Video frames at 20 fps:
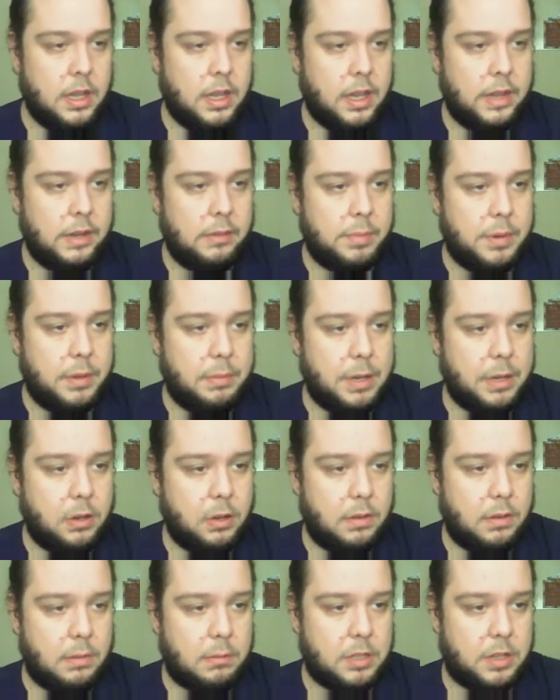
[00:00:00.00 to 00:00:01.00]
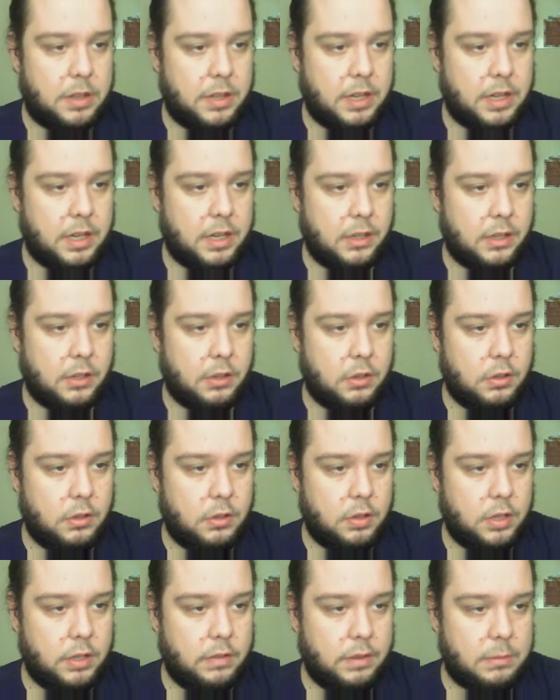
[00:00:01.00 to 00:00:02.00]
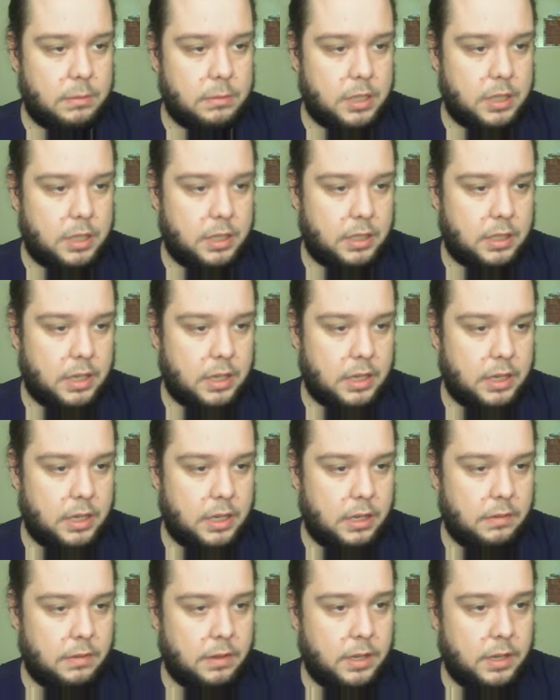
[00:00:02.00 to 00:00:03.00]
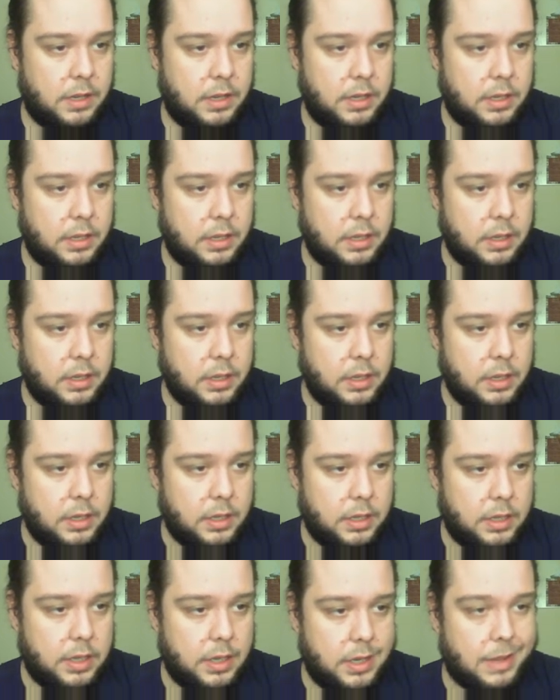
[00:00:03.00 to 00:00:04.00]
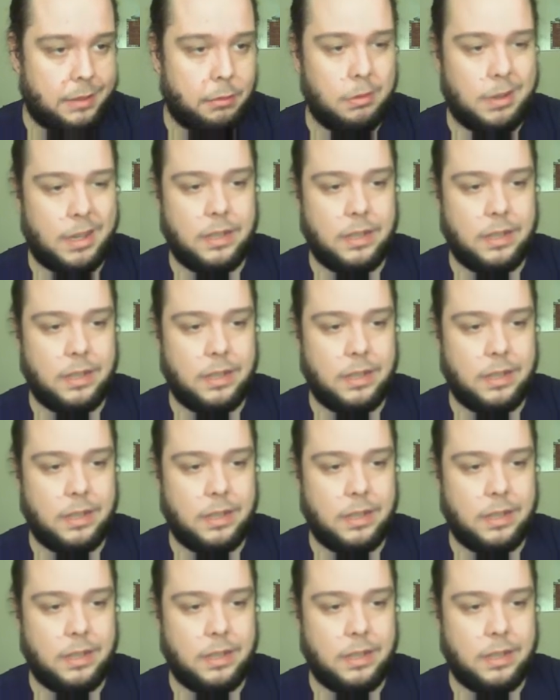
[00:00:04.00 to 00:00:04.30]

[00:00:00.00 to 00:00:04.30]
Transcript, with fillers: El primero lo vamos a dejar en rojo y vamos a quitar el verde y el azul.